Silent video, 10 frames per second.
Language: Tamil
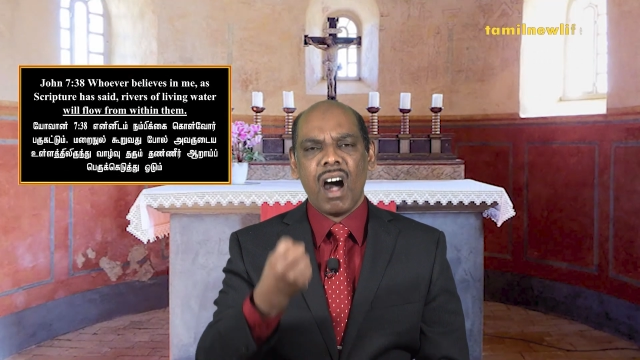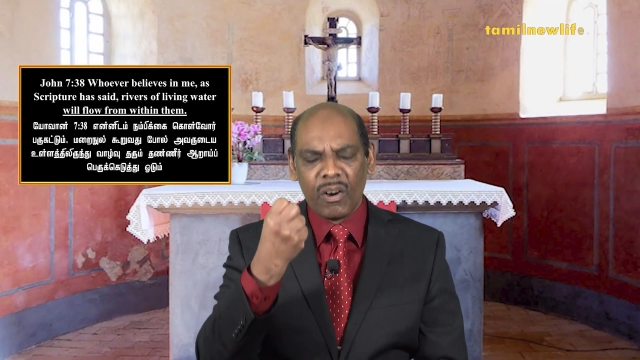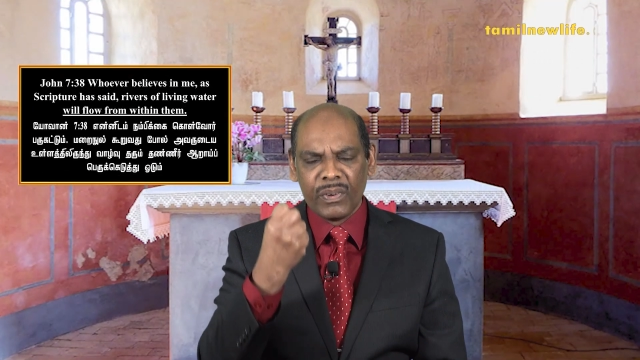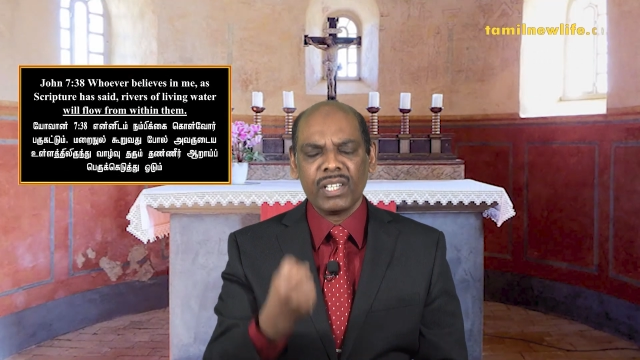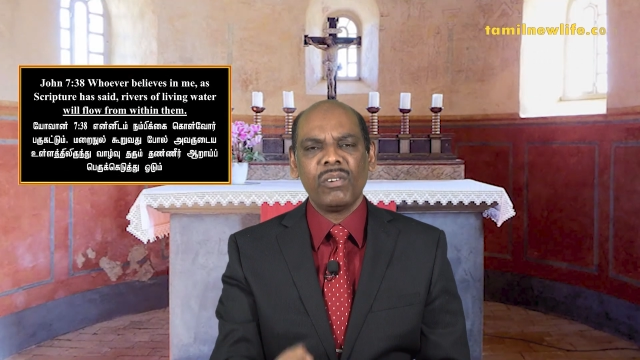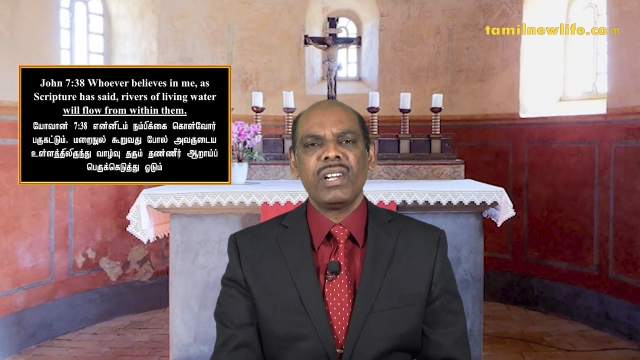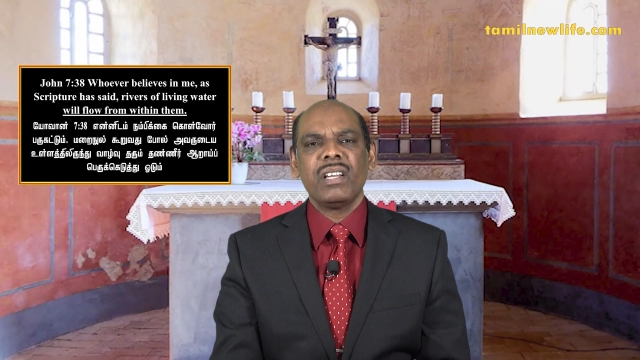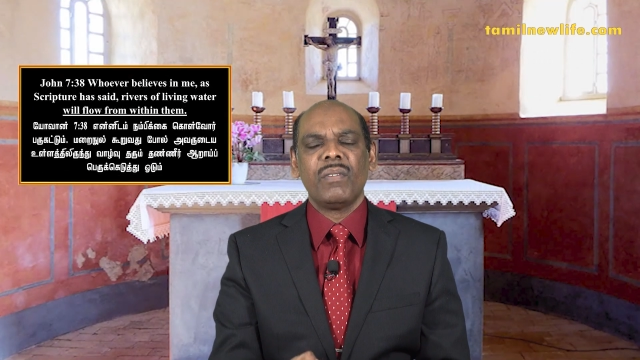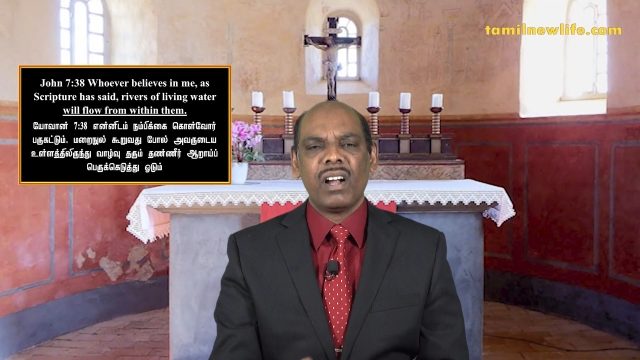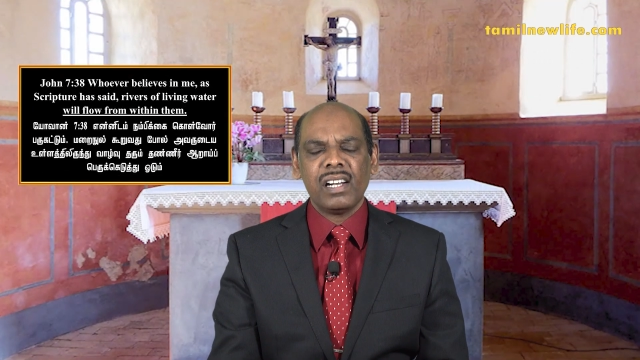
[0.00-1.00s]

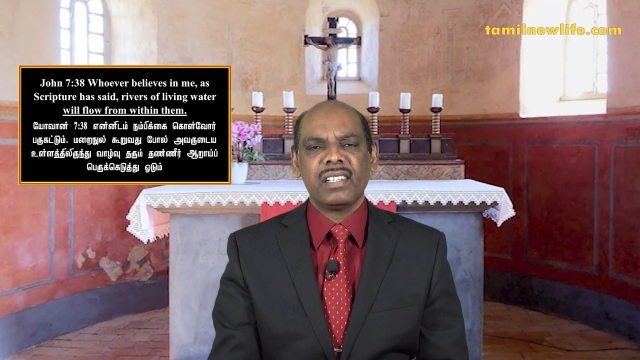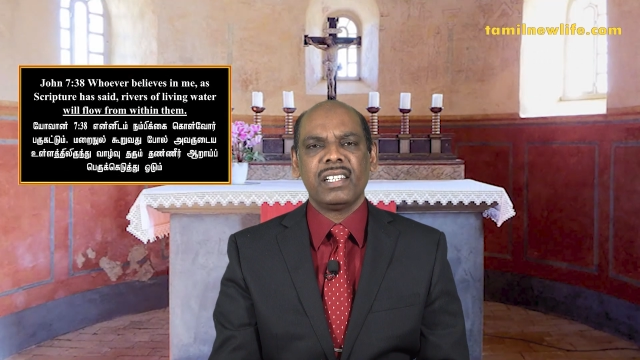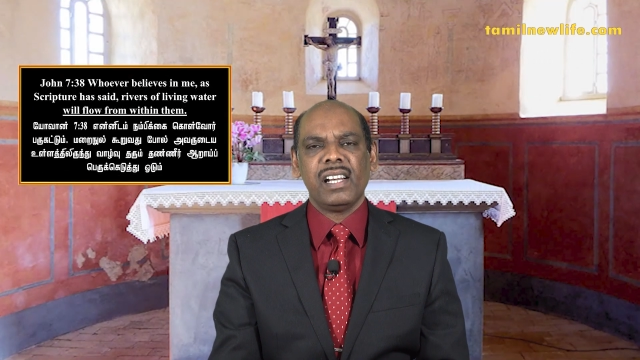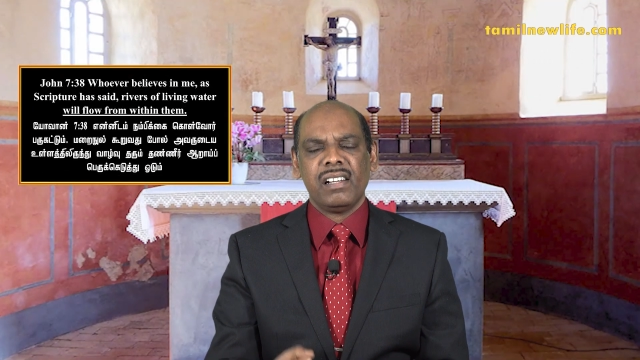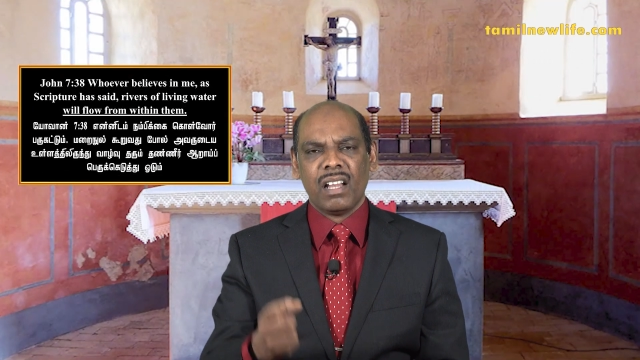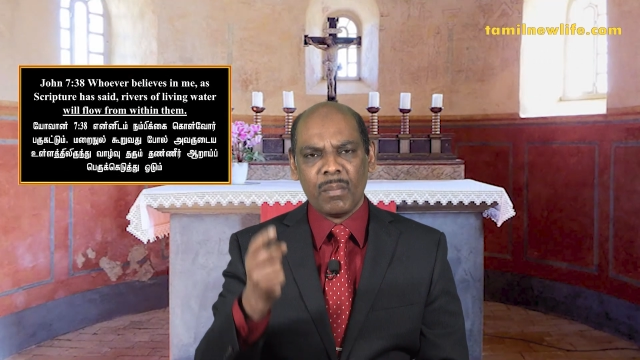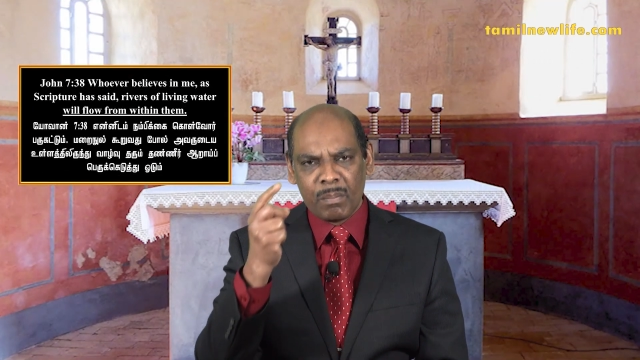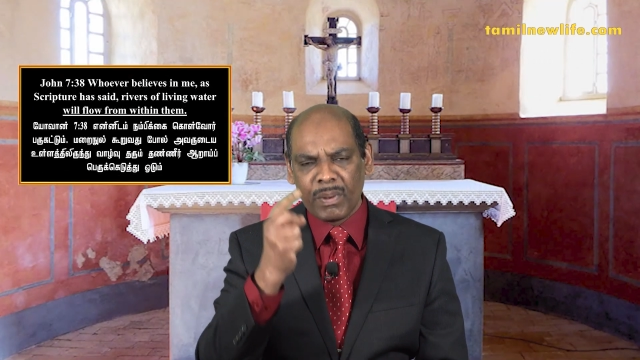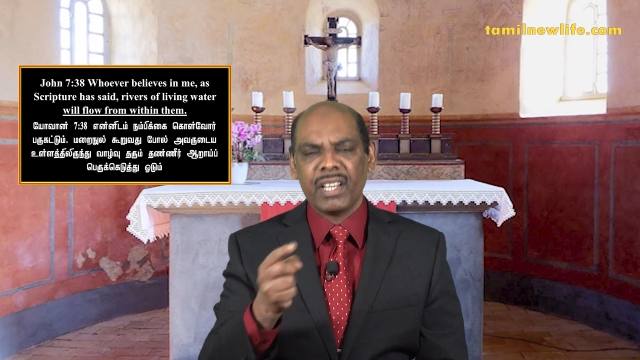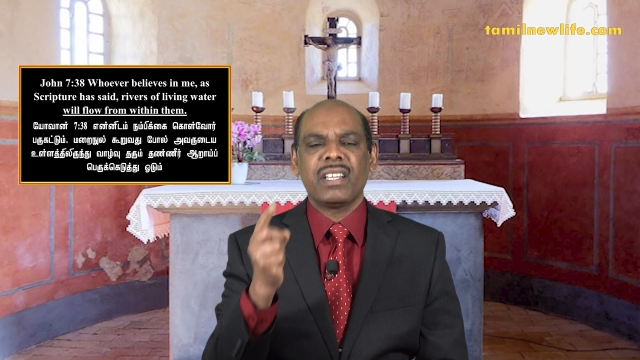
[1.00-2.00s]
அவர்களுடைய வாழ்க்கையில்
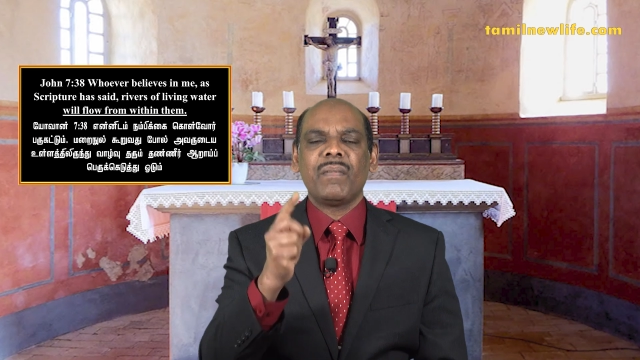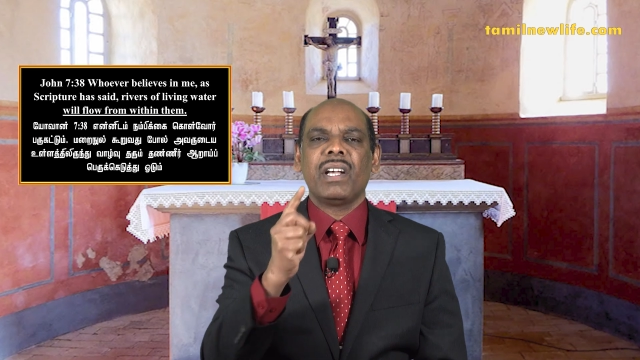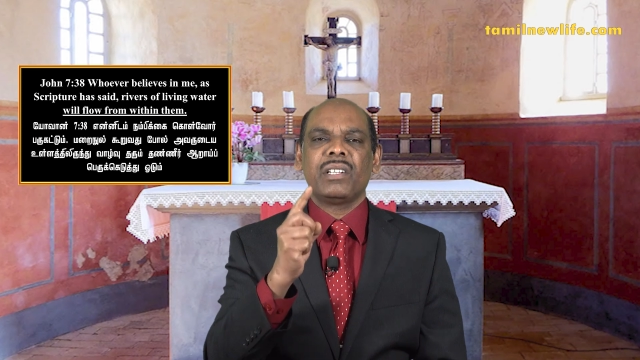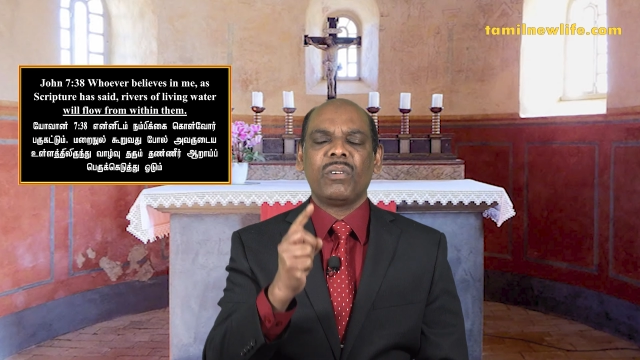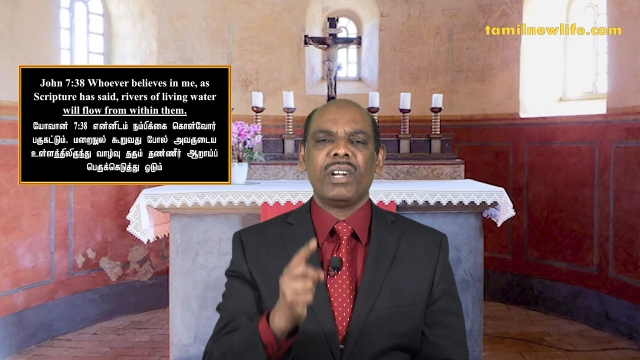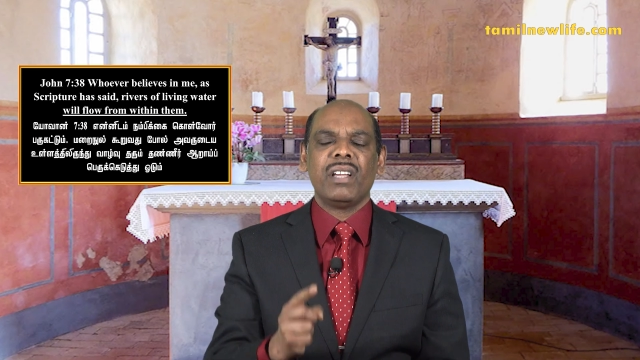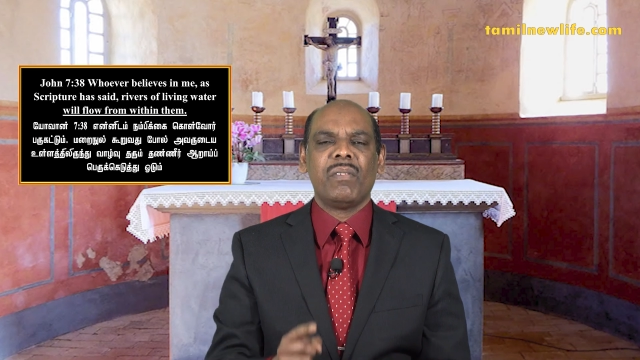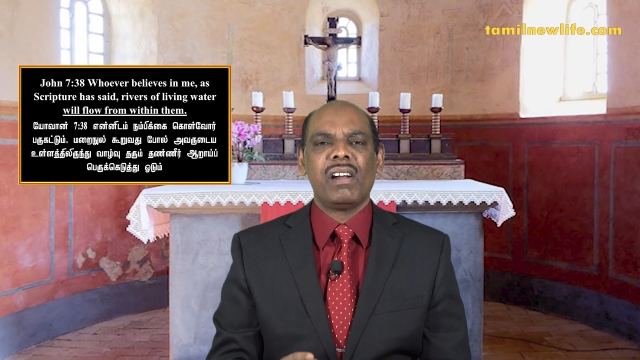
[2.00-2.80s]
நம்பிக்கை வைக்கிறவர்களுடைய